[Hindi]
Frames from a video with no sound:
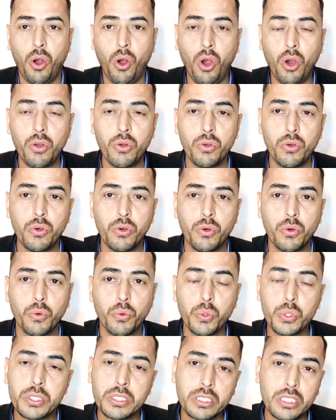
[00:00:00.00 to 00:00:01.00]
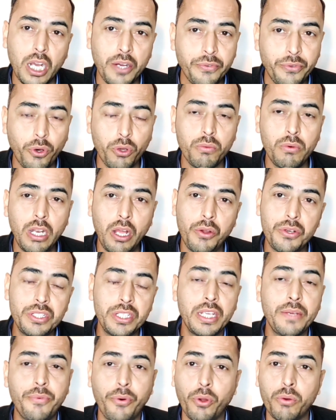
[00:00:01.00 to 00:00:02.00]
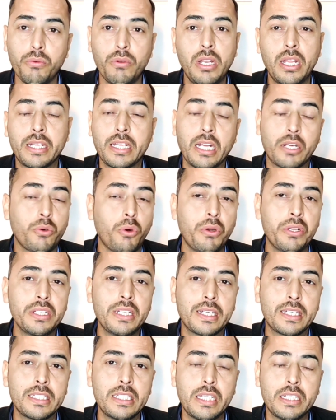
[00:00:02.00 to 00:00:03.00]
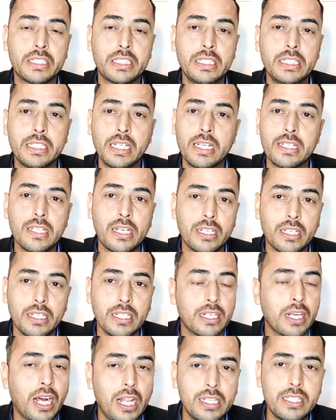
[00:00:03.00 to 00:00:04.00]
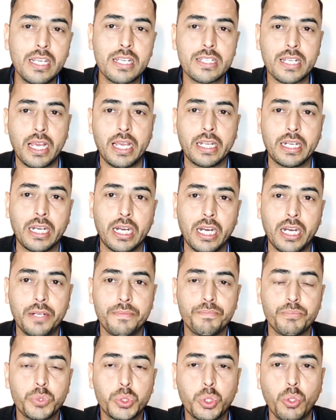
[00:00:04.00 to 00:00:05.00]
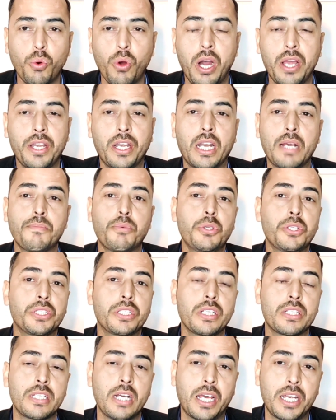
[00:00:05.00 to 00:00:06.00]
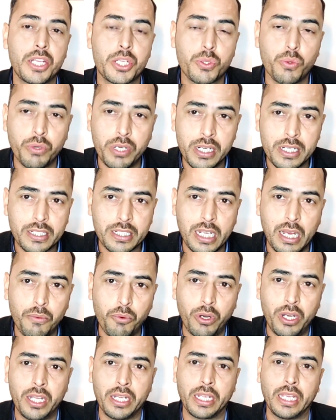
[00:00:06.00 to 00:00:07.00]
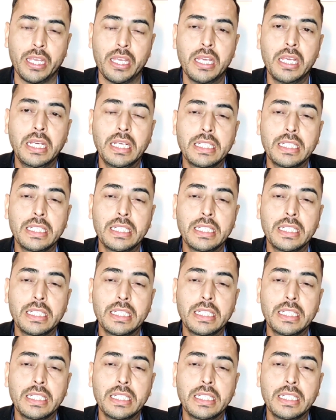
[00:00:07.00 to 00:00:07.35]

और उसका फॉर्मूला और ये फॉर्मूला के अकॉर्डिंग अगर ये सीट रिजल्ट निकाल दिया जाएगा तो हरियाणा पुलिस के सारे स्टूडेंट्स क्या बोलेंगे